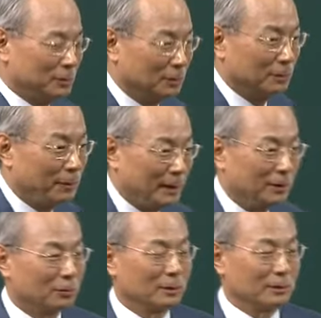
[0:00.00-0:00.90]
저
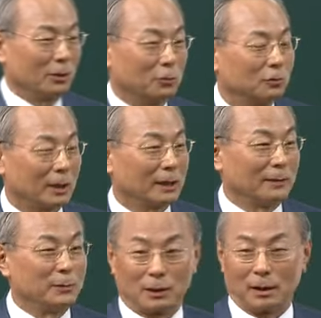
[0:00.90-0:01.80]
팔려고 그러는데 어디로 가야
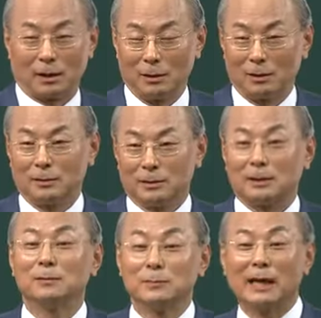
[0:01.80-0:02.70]
됩니까?
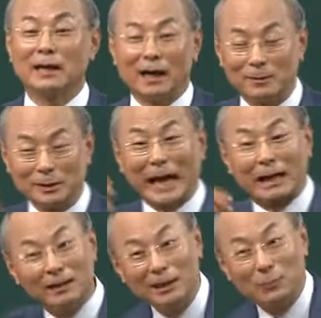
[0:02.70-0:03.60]
지금 생각하면 당연히